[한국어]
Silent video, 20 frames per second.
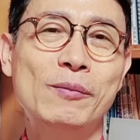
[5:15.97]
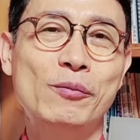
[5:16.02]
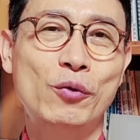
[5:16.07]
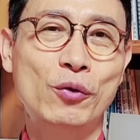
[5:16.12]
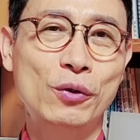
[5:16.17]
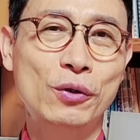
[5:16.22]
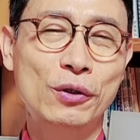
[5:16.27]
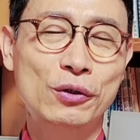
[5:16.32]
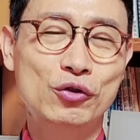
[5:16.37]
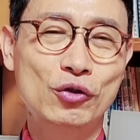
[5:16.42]

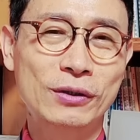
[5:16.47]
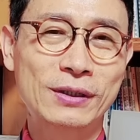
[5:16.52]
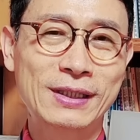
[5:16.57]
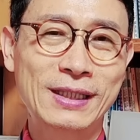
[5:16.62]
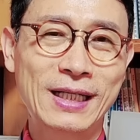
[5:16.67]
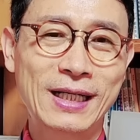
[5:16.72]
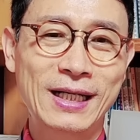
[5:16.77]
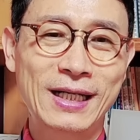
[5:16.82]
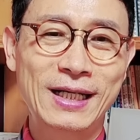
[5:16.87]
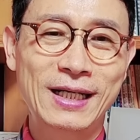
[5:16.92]

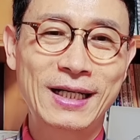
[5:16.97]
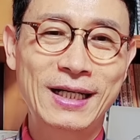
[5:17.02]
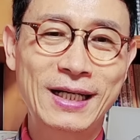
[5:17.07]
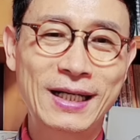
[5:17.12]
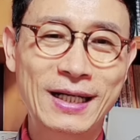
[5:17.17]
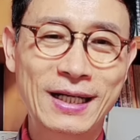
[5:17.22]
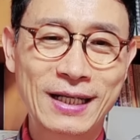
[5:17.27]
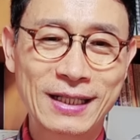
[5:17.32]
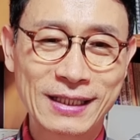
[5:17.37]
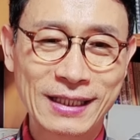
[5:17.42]
보여줬다
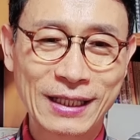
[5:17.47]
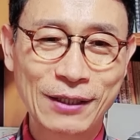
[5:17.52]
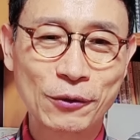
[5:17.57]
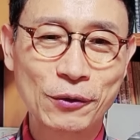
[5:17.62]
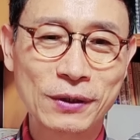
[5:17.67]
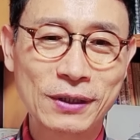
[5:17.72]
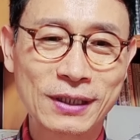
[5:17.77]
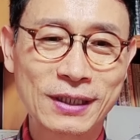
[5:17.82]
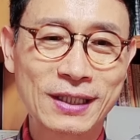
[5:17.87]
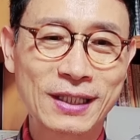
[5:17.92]
라고
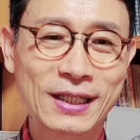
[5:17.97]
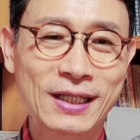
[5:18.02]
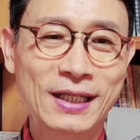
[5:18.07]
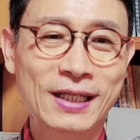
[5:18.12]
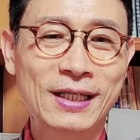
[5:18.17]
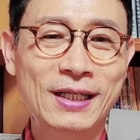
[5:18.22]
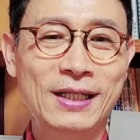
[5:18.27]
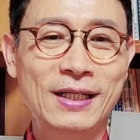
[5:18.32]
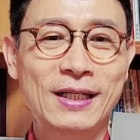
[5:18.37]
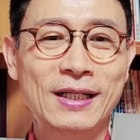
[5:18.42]

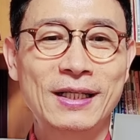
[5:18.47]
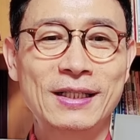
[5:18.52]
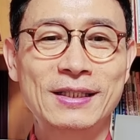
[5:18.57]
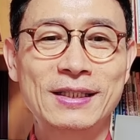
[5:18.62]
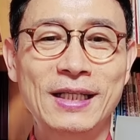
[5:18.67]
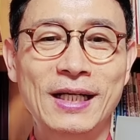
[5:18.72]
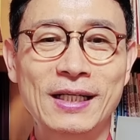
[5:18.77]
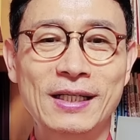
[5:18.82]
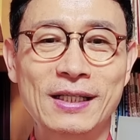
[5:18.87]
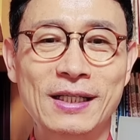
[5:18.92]
이렇게
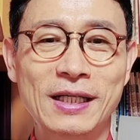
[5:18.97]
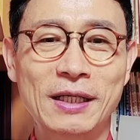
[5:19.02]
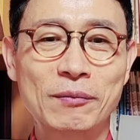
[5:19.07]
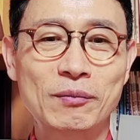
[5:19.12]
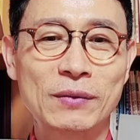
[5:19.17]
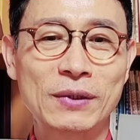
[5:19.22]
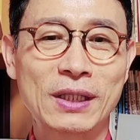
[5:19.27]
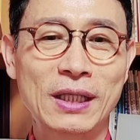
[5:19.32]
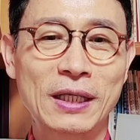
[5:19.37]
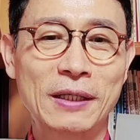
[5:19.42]
이야기를
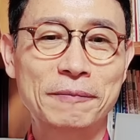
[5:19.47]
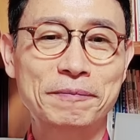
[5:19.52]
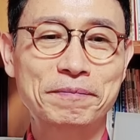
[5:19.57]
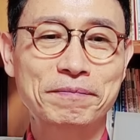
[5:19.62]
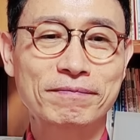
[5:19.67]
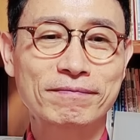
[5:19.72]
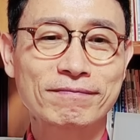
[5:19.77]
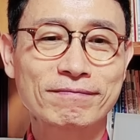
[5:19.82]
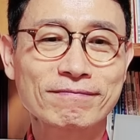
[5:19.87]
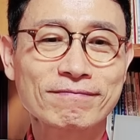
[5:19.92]
합니다.
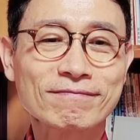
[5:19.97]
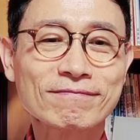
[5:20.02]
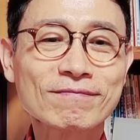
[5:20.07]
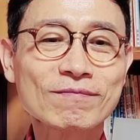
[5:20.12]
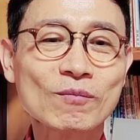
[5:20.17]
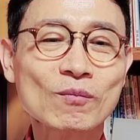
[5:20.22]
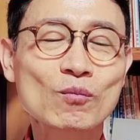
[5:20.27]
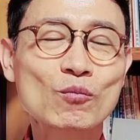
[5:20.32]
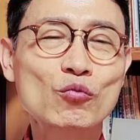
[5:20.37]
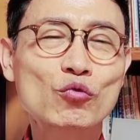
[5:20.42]

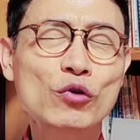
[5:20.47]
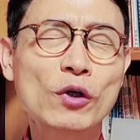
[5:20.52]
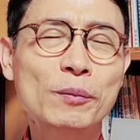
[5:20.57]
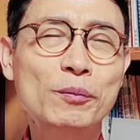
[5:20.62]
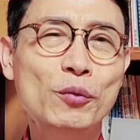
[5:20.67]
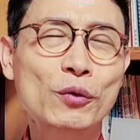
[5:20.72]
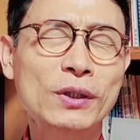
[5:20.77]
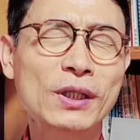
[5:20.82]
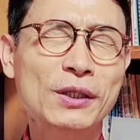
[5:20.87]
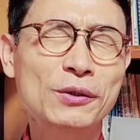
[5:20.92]

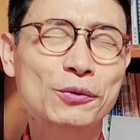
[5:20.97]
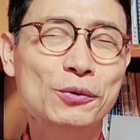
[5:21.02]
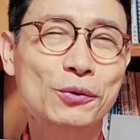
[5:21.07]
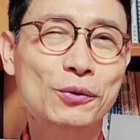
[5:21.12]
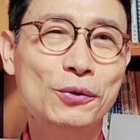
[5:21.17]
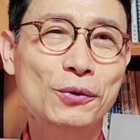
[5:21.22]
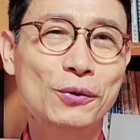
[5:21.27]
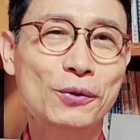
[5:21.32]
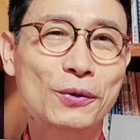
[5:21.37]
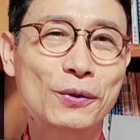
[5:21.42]

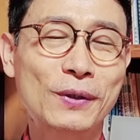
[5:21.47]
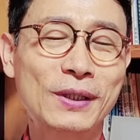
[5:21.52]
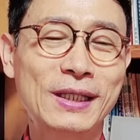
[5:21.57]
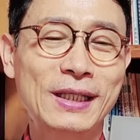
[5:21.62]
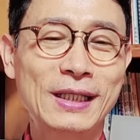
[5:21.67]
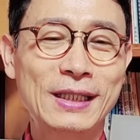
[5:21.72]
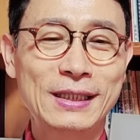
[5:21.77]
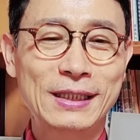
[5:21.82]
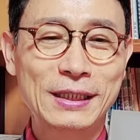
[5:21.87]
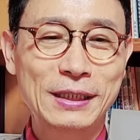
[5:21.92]
무엇보다도
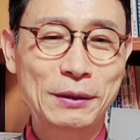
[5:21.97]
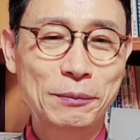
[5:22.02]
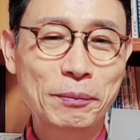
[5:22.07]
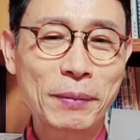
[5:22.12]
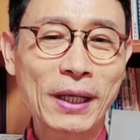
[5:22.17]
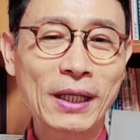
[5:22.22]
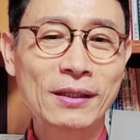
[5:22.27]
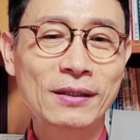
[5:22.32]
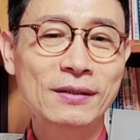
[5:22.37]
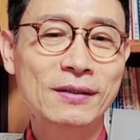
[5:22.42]
이
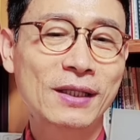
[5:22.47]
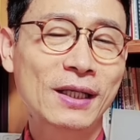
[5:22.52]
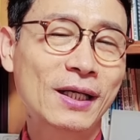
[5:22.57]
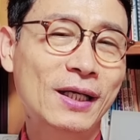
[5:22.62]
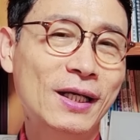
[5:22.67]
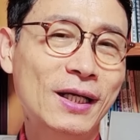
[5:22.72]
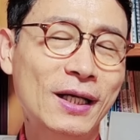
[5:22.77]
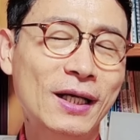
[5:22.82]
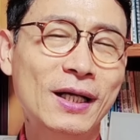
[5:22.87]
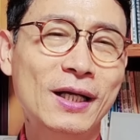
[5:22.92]
팬들의
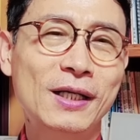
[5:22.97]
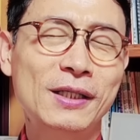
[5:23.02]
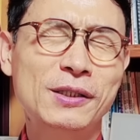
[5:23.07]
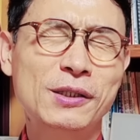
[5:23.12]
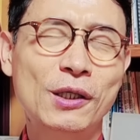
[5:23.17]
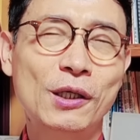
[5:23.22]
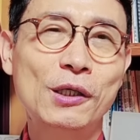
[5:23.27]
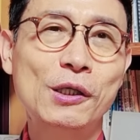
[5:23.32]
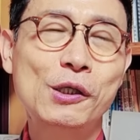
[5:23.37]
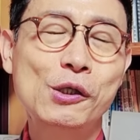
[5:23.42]

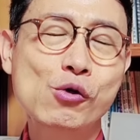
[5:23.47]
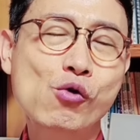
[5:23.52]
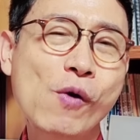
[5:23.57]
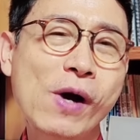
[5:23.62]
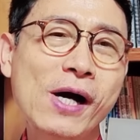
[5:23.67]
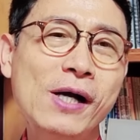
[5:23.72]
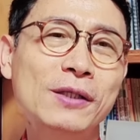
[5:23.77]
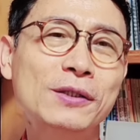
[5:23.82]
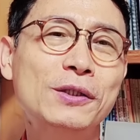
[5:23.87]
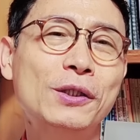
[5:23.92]

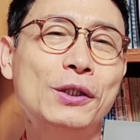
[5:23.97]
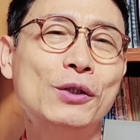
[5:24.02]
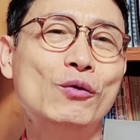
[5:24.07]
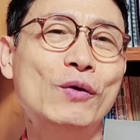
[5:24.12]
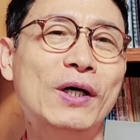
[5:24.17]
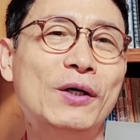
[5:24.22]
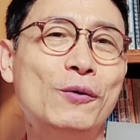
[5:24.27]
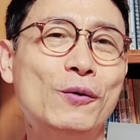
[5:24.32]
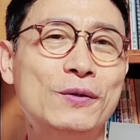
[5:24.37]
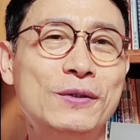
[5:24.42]
열광적인
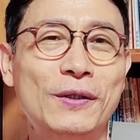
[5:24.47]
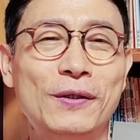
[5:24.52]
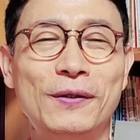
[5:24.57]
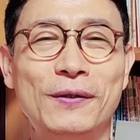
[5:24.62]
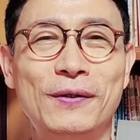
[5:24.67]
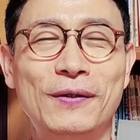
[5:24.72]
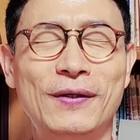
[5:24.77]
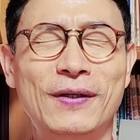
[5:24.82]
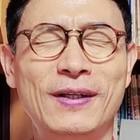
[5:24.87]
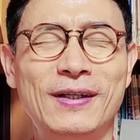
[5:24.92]
환호성.
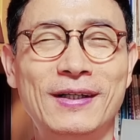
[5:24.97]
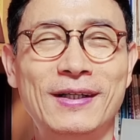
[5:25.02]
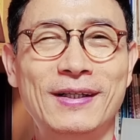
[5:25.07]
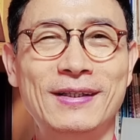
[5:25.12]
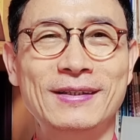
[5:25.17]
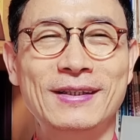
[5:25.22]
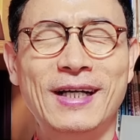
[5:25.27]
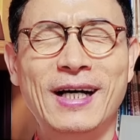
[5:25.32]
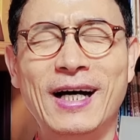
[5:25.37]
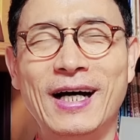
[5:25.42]

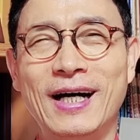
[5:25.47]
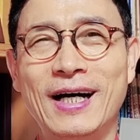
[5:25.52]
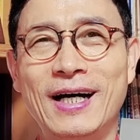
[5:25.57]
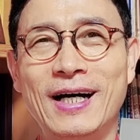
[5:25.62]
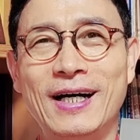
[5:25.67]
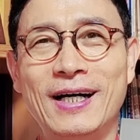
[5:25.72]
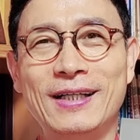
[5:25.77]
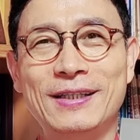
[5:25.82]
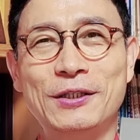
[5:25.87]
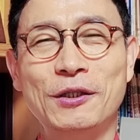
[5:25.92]
아,
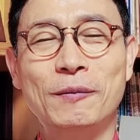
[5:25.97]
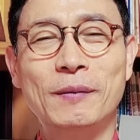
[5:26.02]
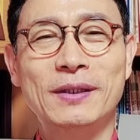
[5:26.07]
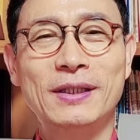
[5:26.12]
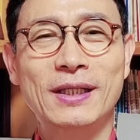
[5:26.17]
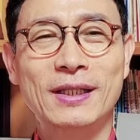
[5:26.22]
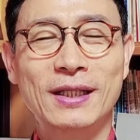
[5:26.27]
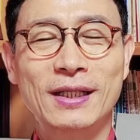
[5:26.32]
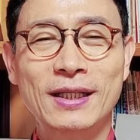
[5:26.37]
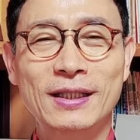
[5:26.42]
정말
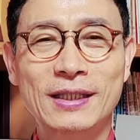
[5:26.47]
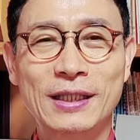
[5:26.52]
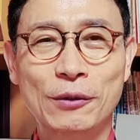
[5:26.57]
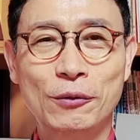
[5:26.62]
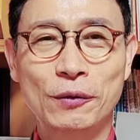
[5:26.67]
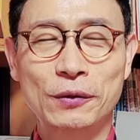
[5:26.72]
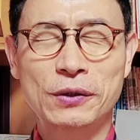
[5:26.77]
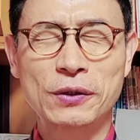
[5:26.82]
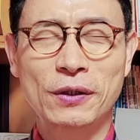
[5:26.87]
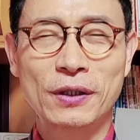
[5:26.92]

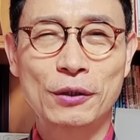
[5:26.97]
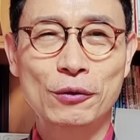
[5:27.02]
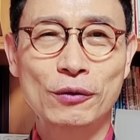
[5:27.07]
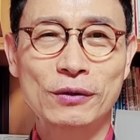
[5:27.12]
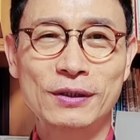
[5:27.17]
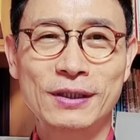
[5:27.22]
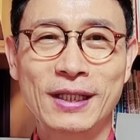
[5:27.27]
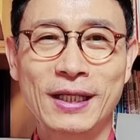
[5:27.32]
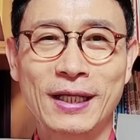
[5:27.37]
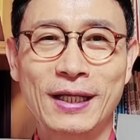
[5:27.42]
대단했다고
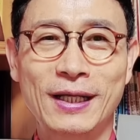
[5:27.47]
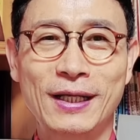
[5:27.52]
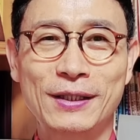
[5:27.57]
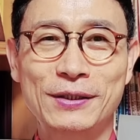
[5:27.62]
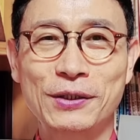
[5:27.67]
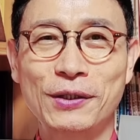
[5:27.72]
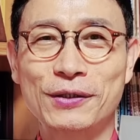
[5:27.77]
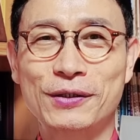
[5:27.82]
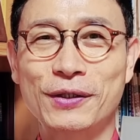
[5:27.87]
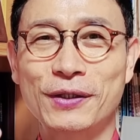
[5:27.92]
전해줬는데
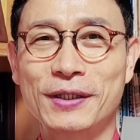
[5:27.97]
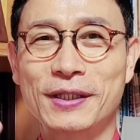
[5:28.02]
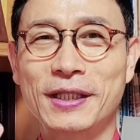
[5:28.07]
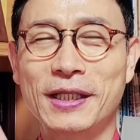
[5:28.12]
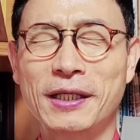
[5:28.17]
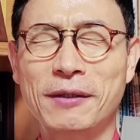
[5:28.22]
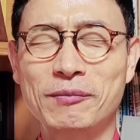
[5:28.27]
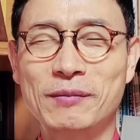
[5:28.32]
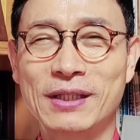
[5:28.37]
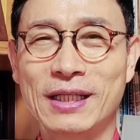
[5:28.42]
저그
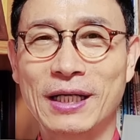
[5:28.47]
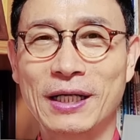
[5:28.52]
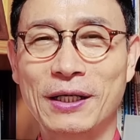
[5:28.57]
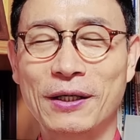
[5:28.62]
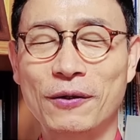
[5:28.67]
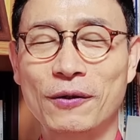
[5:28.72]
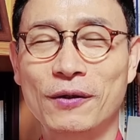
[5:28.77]
이해합니다.